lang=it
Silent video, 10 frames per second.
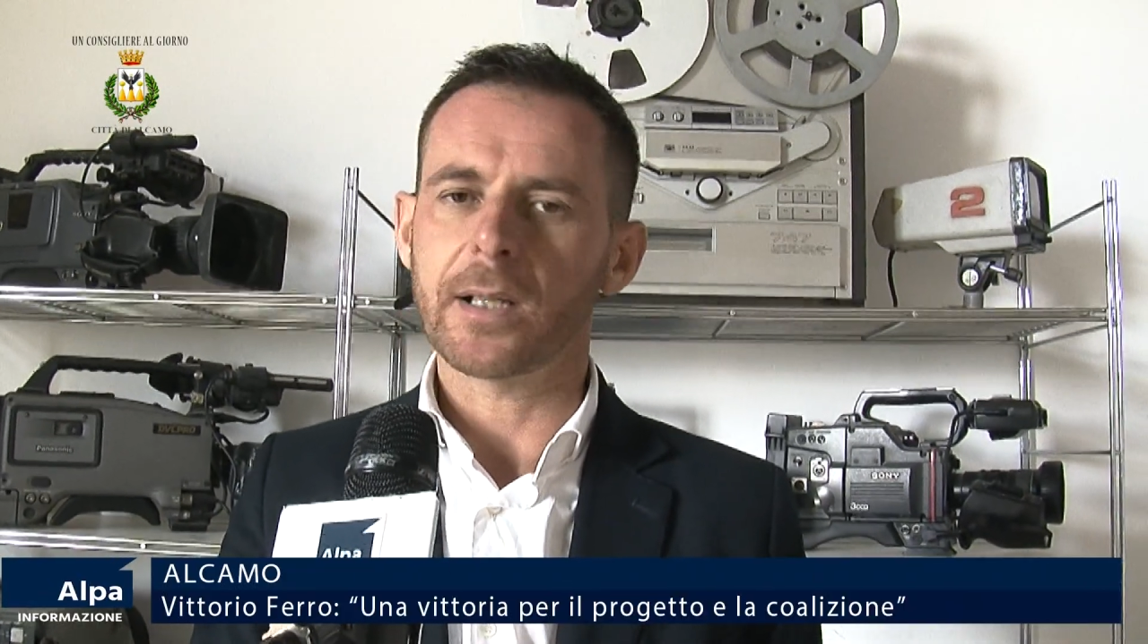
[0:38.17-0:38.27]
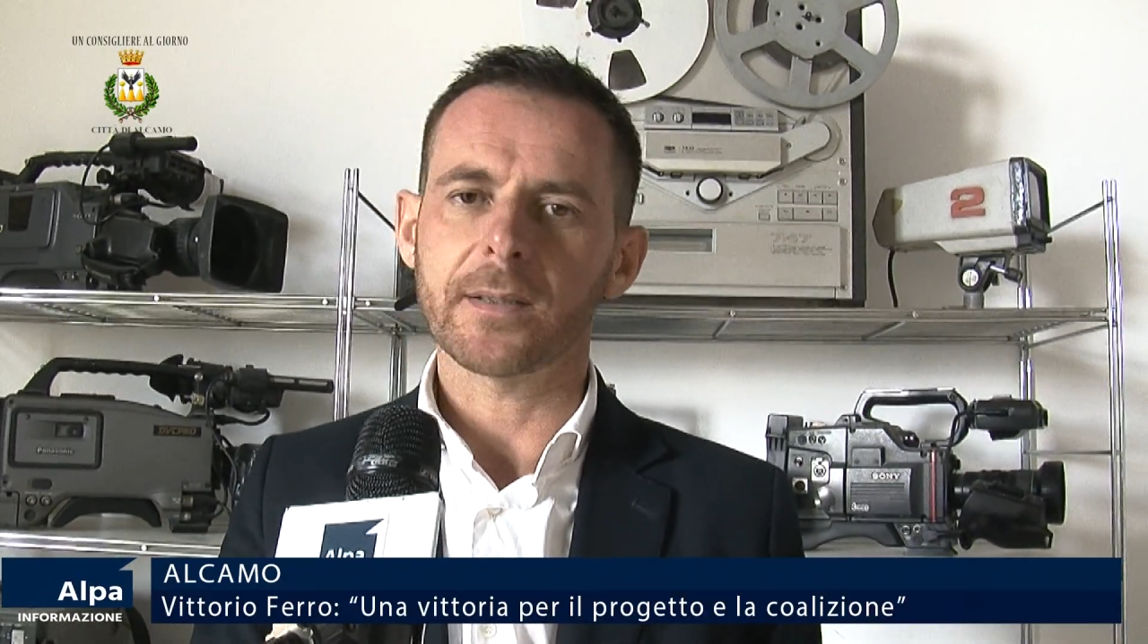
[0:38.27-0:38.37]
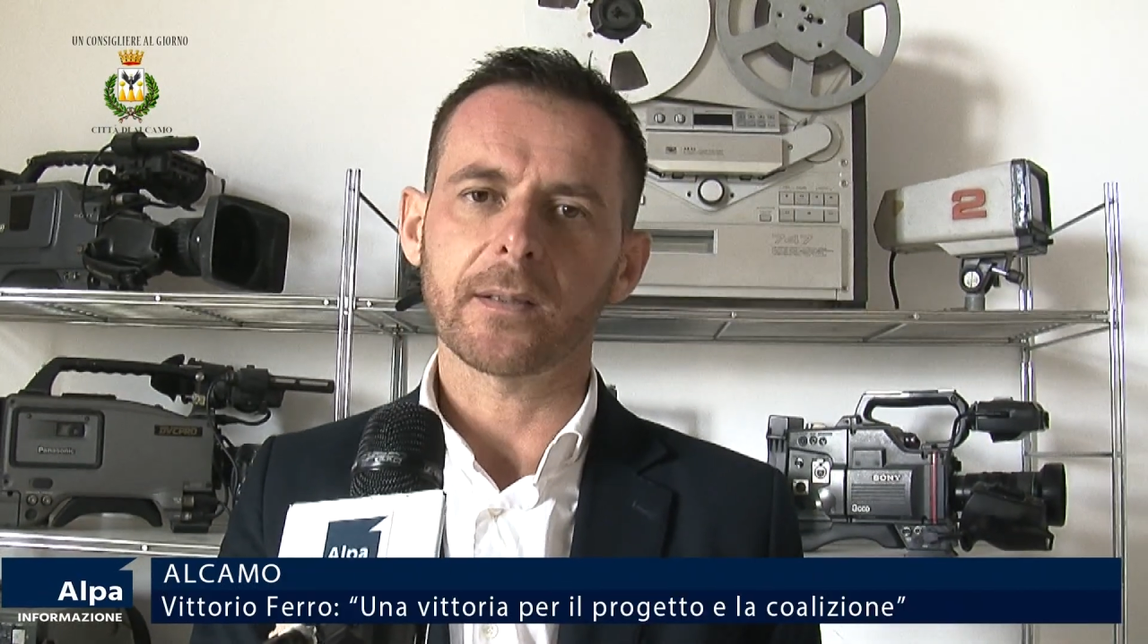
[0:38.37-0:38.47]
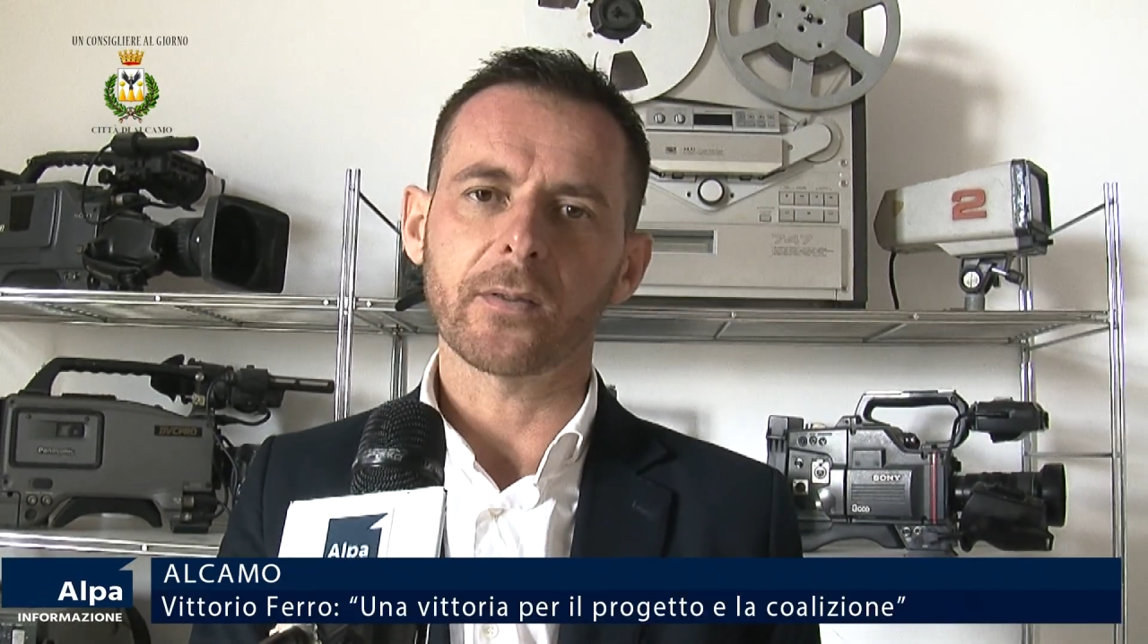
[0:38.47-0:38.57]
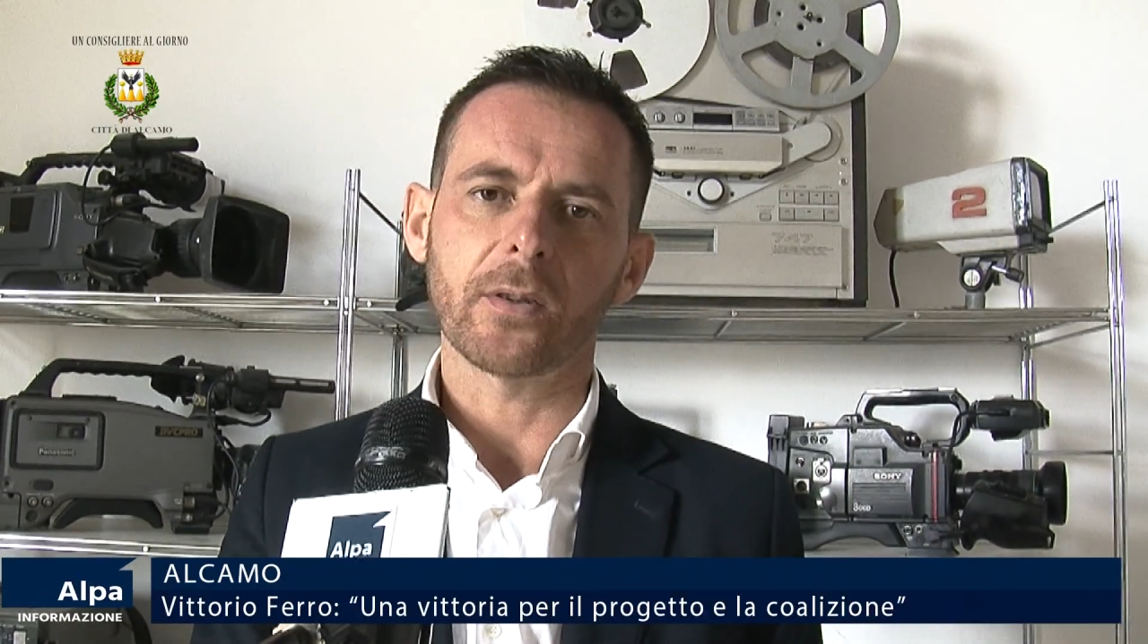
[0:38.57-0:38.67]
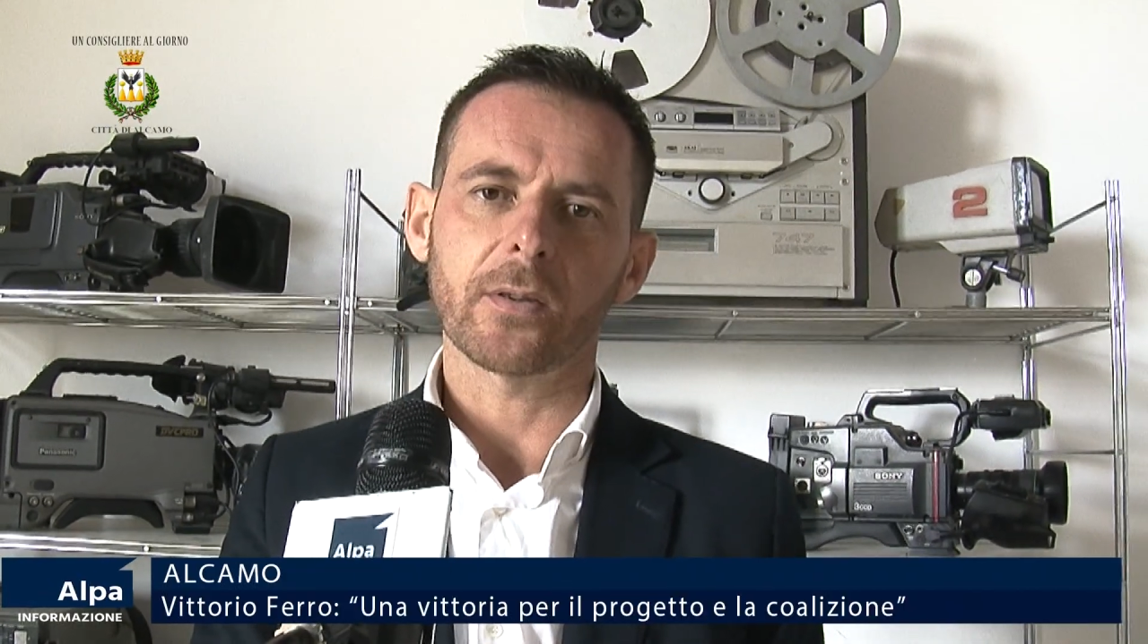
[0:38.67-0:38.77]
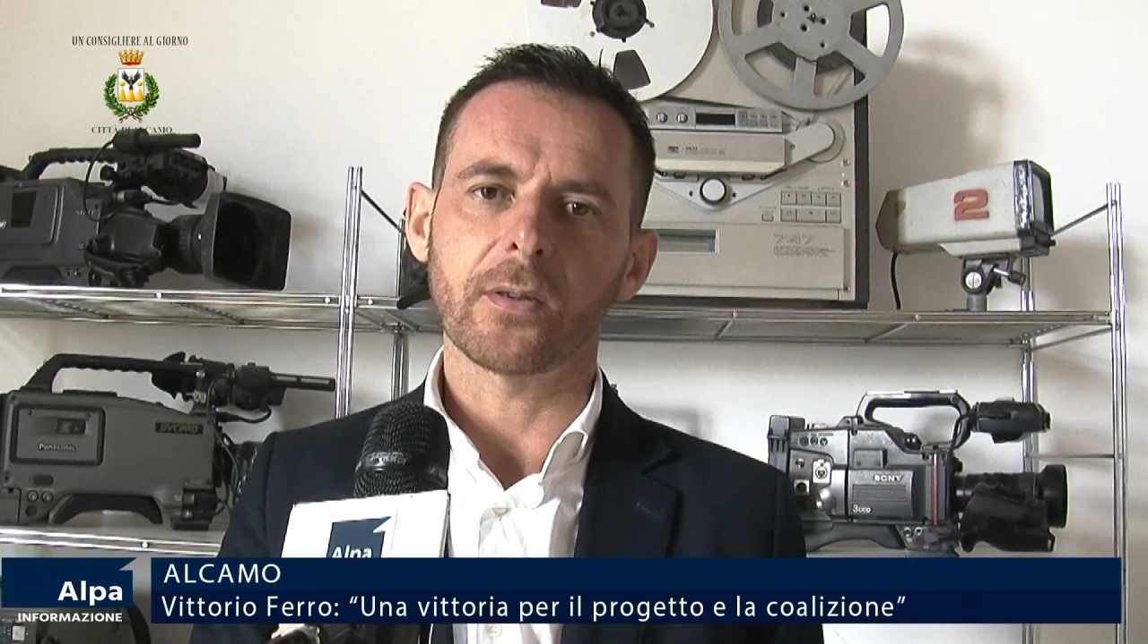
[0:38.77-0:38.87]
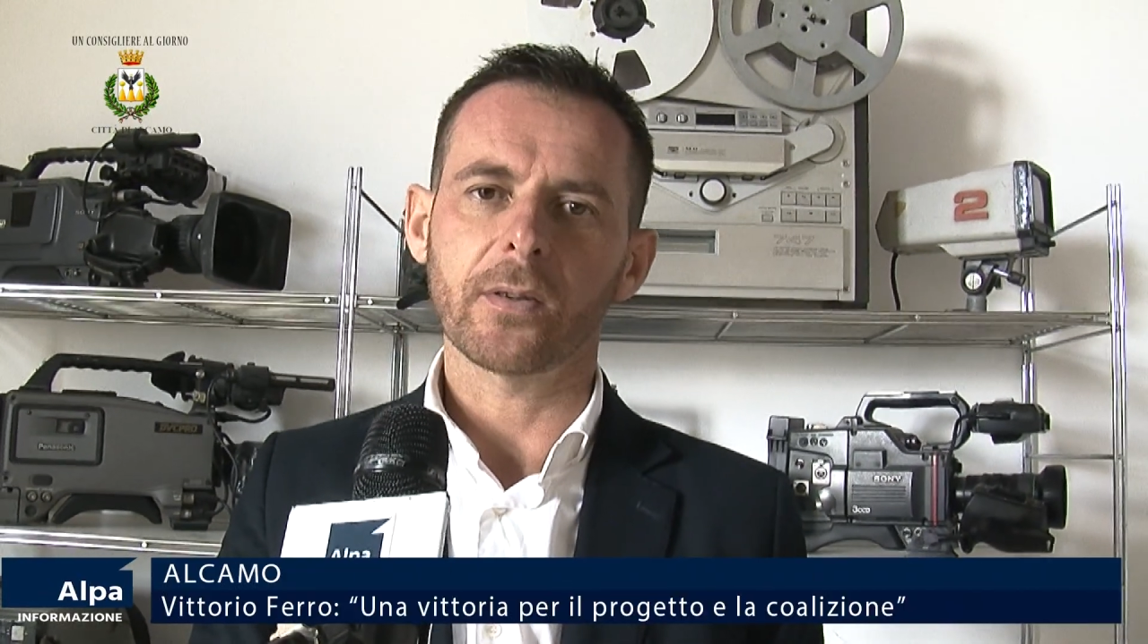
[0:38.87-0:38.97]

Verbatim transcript: anzi colgo